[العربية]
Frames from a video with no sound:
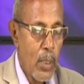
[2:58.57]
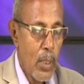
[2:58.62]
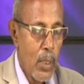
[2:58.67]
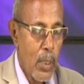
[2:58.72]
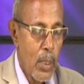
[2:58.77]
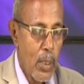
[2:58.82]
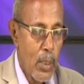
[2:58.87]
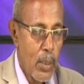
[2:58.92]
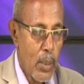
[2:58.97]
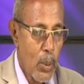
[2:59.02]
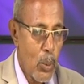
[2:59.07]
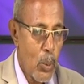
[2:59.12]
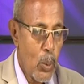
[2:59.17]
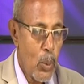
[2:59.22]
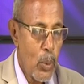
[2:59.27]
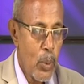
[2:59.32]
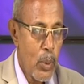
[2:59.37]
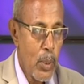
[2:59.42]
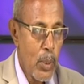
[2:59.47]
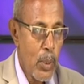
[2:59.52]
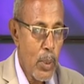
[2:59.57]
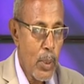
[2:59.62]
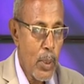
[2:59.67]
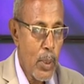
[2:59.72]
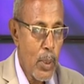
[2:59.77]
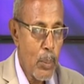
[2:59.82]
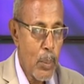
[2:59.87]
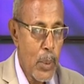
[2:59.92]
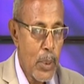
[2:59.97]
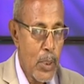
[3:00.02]
آه، تكون
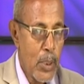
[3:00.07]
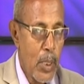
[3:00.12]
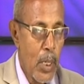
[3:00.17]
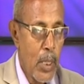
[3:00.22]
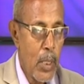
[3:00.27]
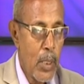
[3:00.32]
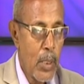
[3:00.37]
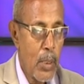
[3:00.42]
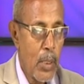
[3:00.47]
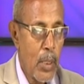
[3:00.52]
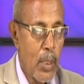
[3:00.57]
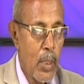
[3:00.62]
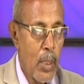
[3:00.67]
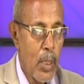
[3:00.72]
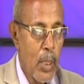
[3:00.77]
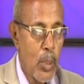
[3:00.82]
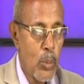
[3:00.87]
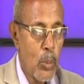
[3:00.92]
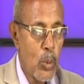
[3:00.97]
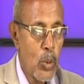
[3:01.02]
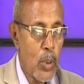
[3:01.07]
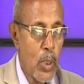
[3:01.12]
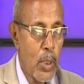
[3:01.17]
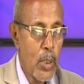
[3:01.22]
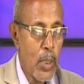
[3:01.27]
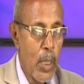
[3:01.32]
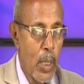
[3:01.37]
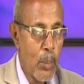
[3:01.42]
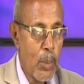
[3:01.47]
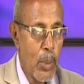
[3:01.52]
لما تشاهد المنتج
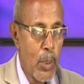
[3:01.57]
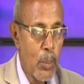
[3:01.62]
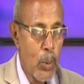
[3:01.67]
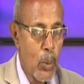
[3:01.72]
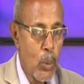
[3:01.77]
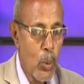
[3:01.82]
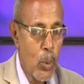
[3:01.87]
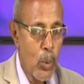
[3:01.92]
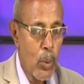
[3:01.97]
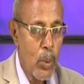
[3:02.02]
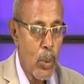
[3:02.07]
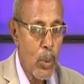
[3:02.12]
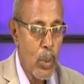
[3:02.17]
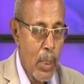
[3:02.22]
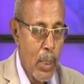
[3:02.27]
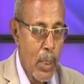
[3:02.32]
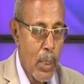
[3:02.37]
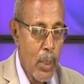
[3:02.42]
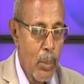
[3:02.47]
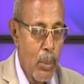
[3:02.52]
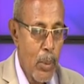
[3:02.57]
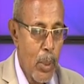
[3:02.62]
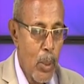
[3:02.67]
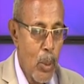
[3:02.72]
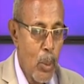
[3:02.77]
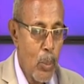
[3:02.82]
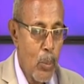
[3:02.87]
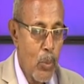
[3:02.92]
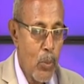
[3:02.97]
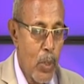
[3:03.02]
دائما بيكون قريب
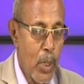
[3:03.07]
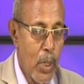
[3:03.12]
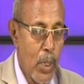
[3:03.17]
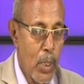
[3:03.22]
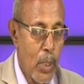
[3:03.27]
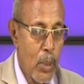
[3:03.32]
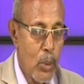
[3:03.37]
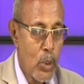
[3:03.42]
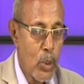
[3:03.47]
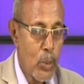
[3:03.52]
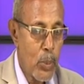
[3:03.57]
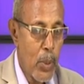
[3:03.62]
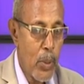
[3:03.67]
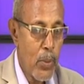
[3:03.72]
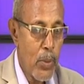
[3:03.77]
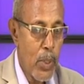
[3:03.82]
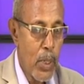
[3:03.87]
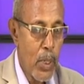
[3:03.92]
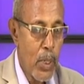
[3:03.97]
لهم فهي العجبة فيها